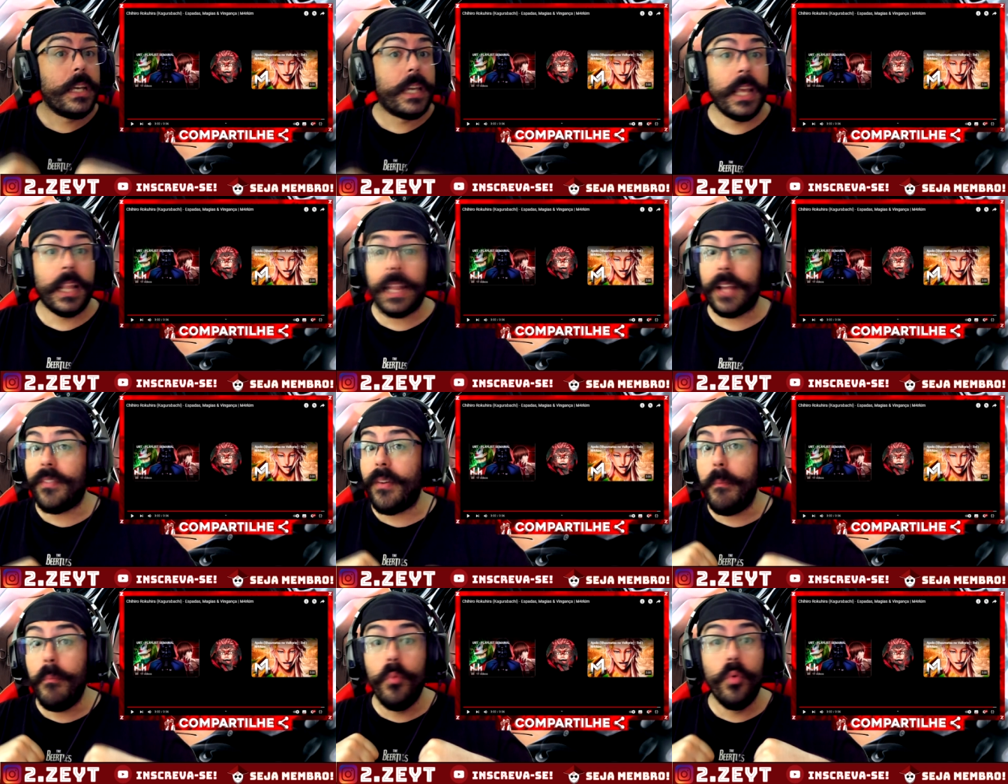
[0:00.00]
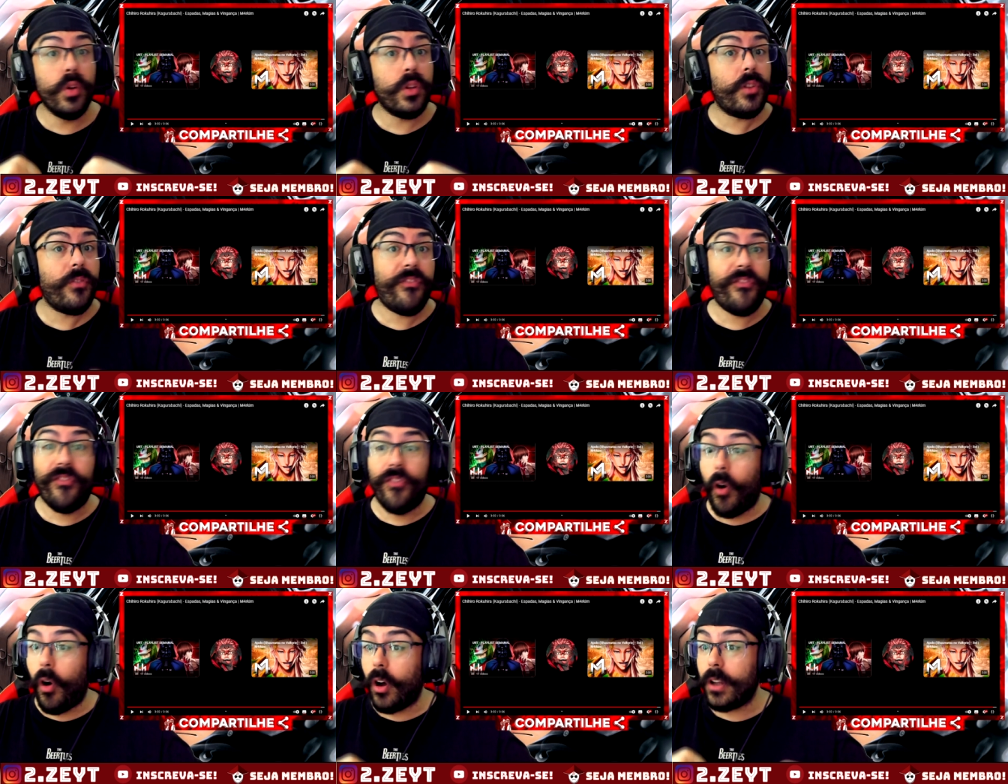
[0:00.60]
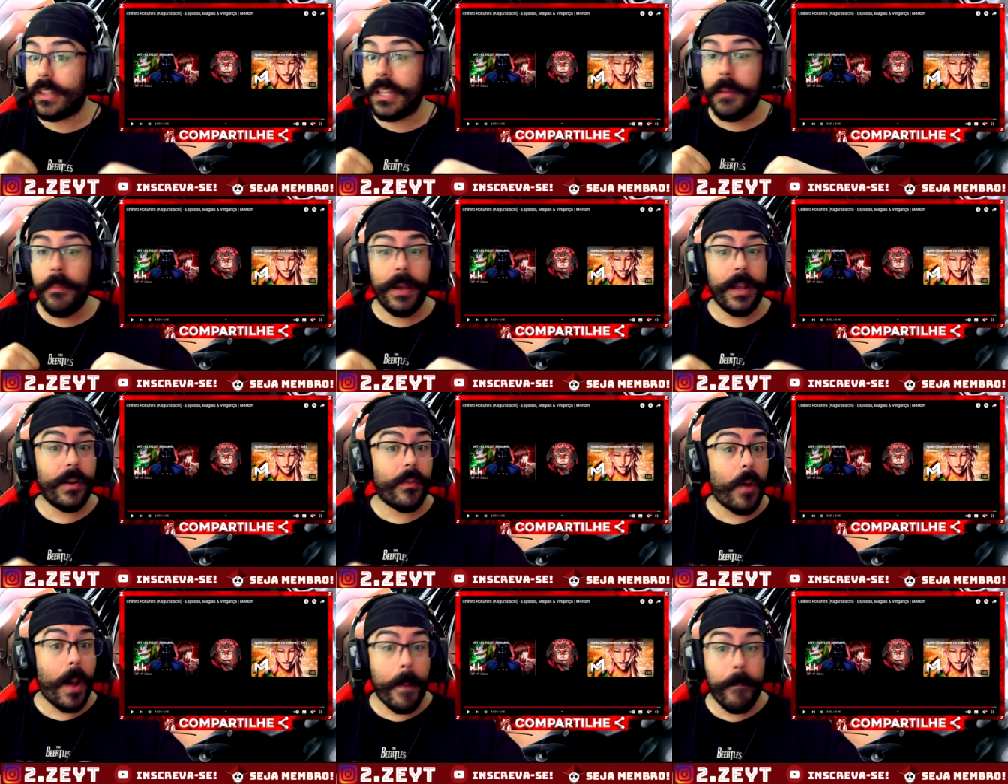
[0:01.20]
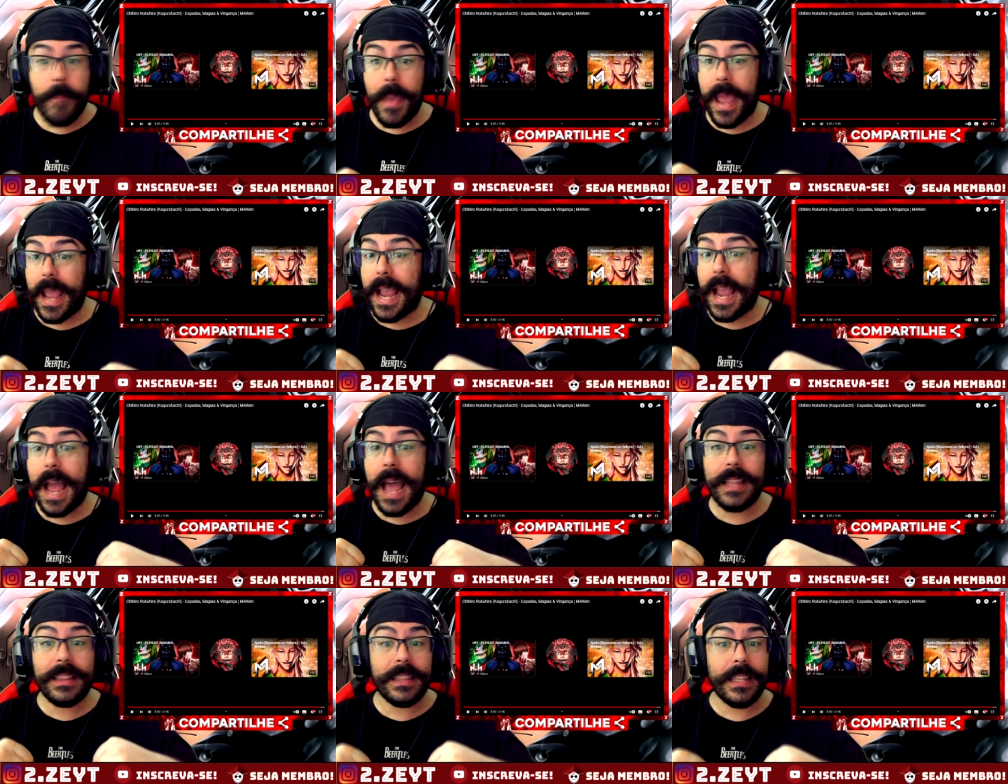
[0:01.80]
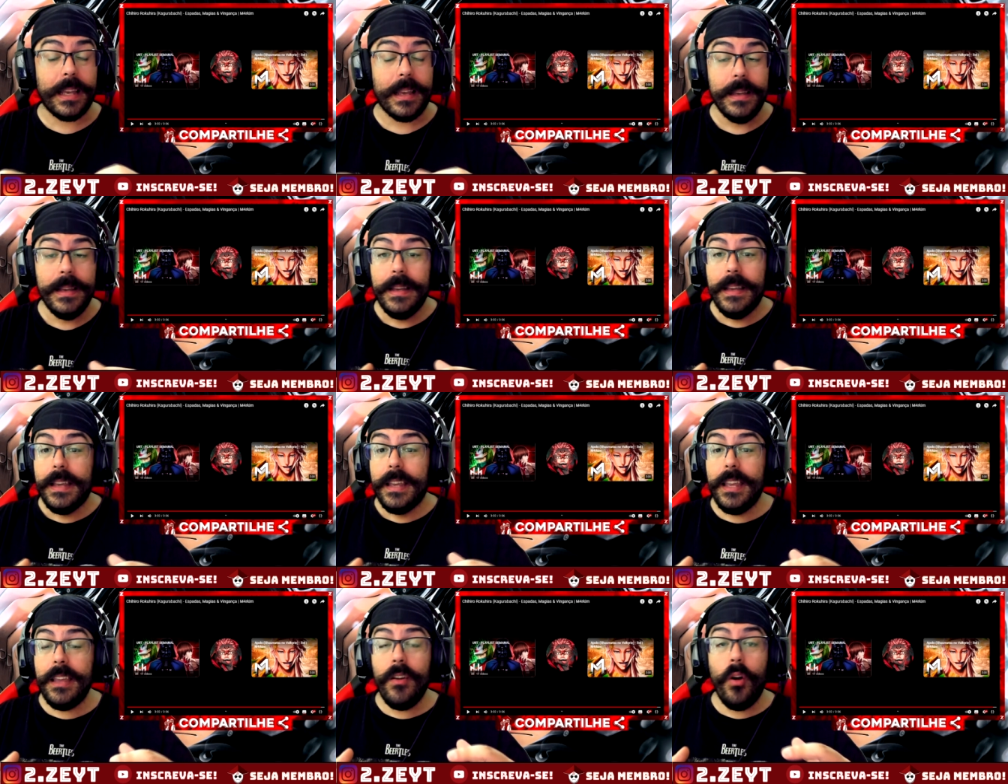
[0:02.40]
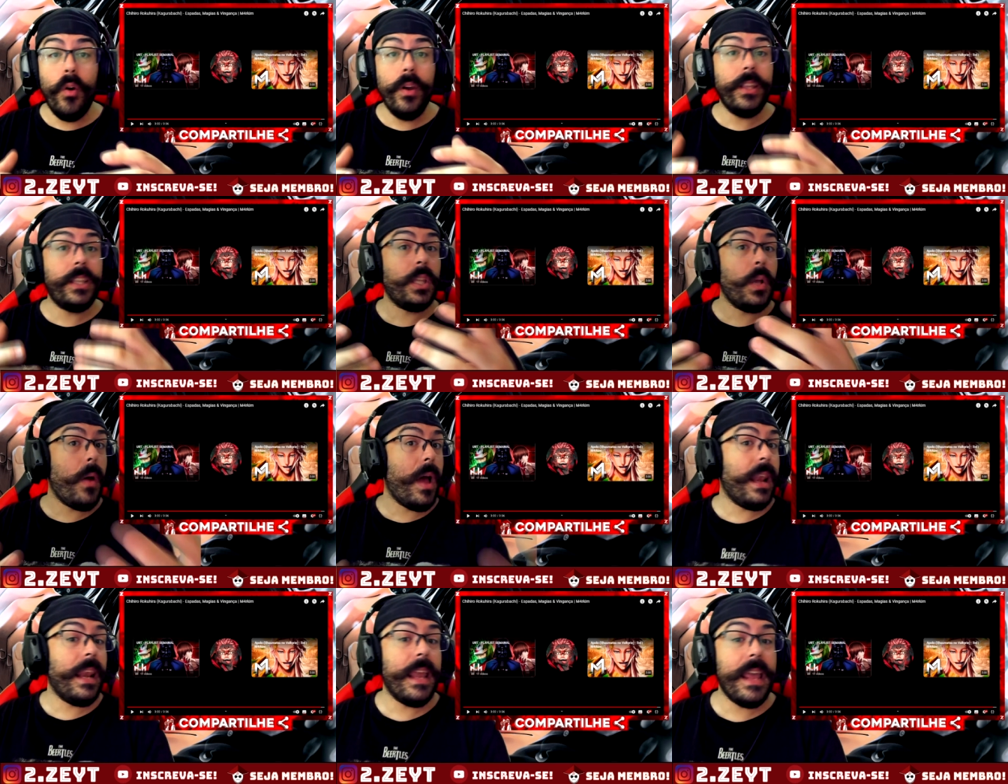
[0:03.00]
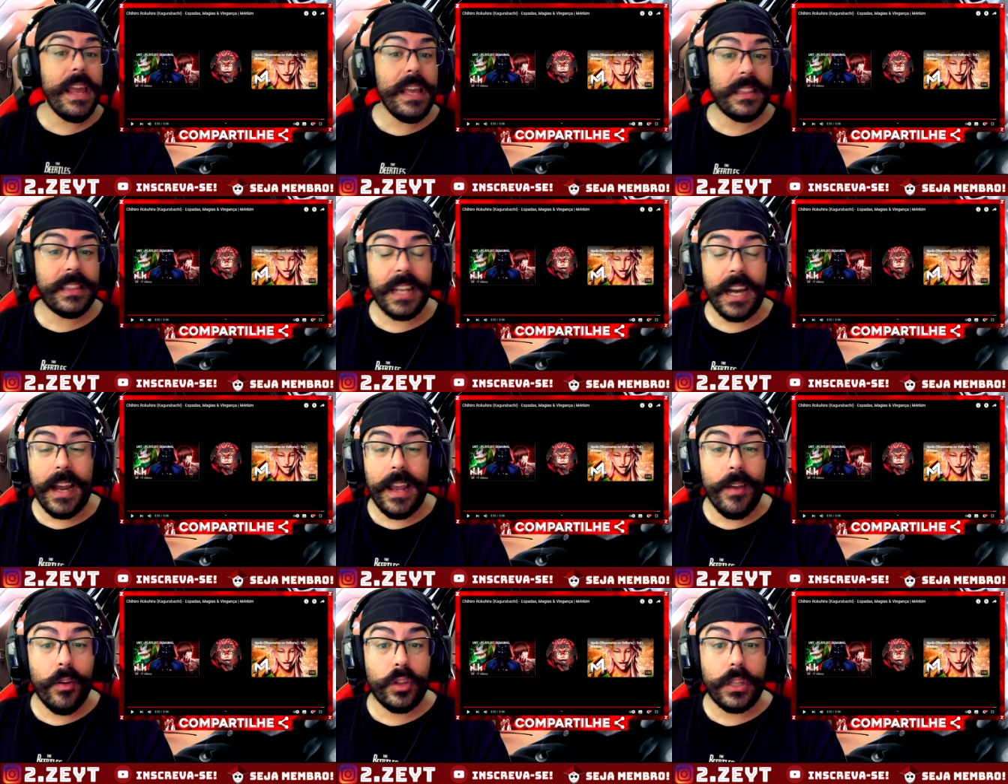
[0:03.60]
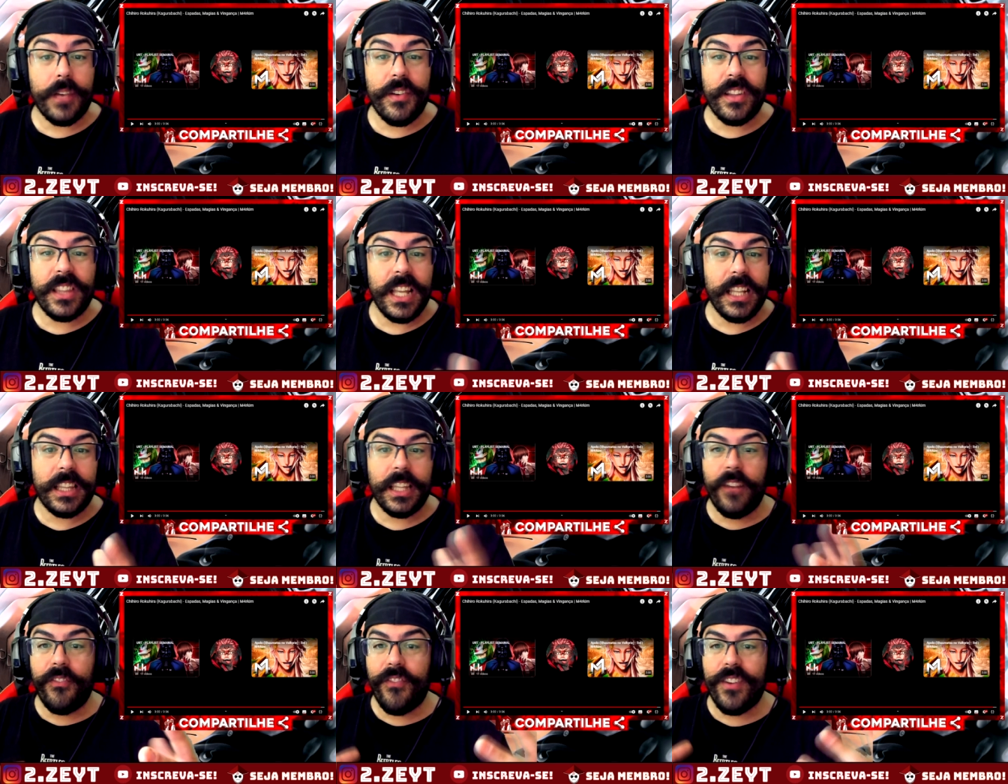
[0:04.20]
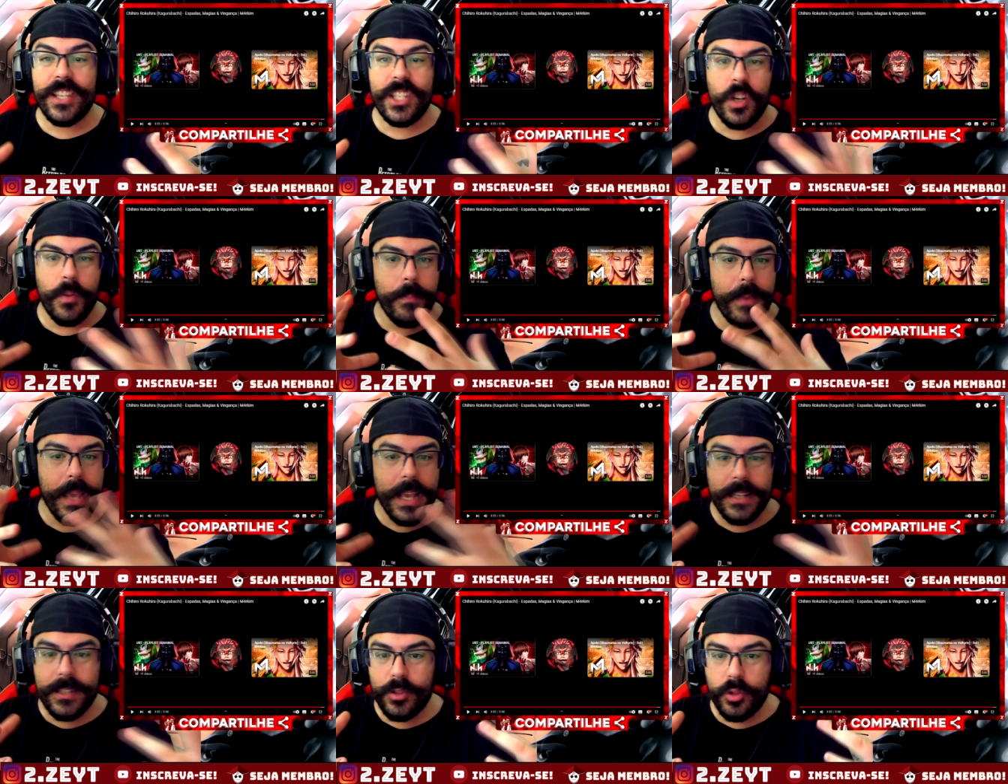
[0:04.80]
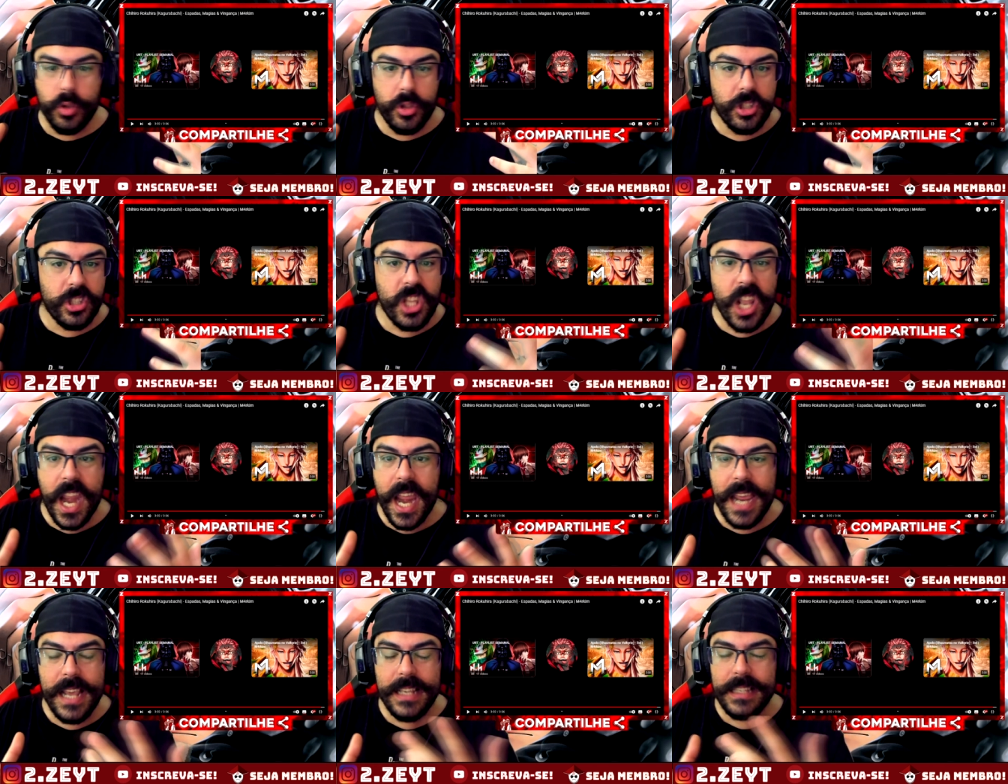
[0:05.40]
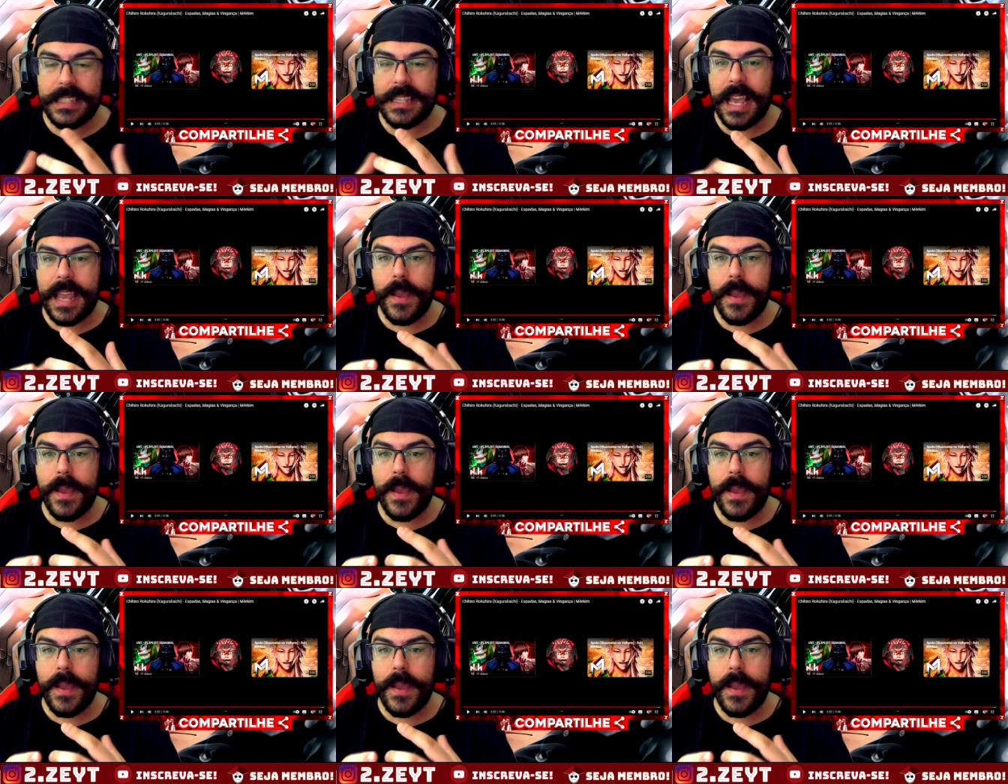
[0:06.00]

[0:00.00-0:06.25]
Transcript: que tava muito foda, mano, a pegada. E, ou então a letra. Eu tava tentando fazer o mix dos três.